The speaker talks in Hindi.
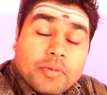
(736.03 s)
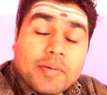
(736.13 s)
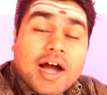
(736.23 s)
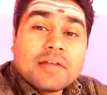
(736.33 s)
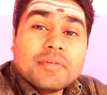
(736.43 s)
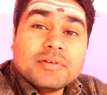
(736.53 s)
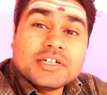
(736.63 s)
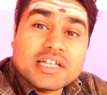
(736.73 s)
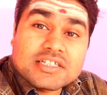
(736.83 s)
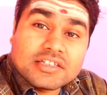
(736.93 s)
परिवार में
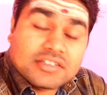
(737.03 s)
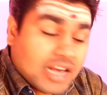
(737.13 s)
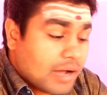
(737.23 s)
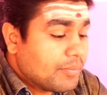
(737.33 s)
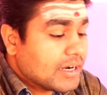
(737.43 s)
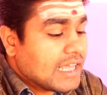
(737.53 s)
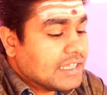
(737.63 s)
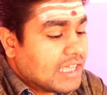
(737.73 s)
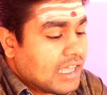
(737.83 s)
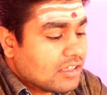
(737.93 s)
भी टेंशन तनाव
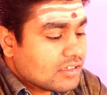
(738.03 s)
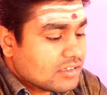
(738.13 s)
बनाएंगे